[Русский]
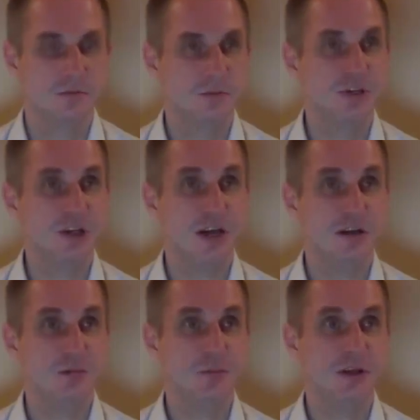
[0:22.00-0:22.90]

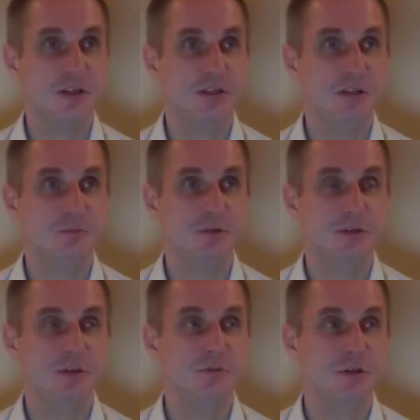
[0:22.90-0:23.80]
Печаль, депрессия,
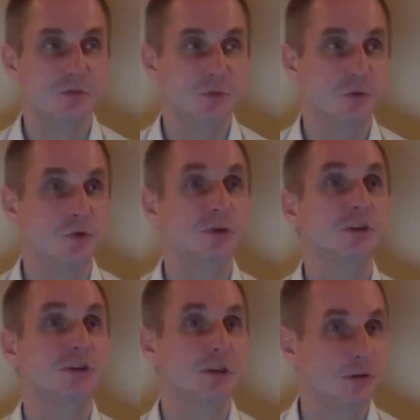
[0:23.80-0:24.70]
пессимизм –
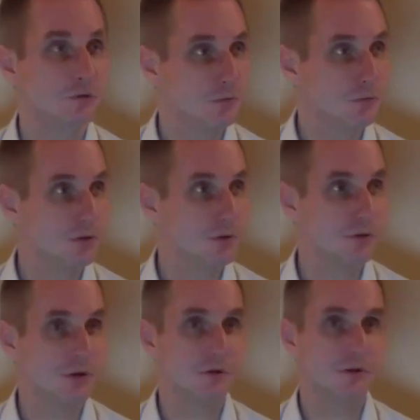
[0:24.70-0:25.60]
угнетение функций
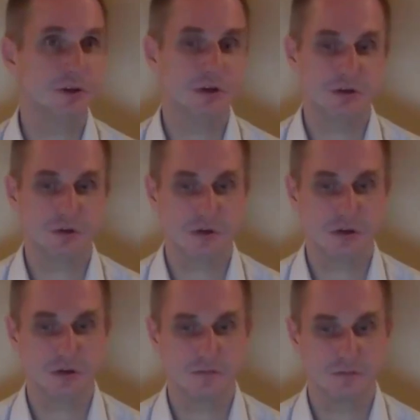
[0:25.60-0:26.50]
селезенки.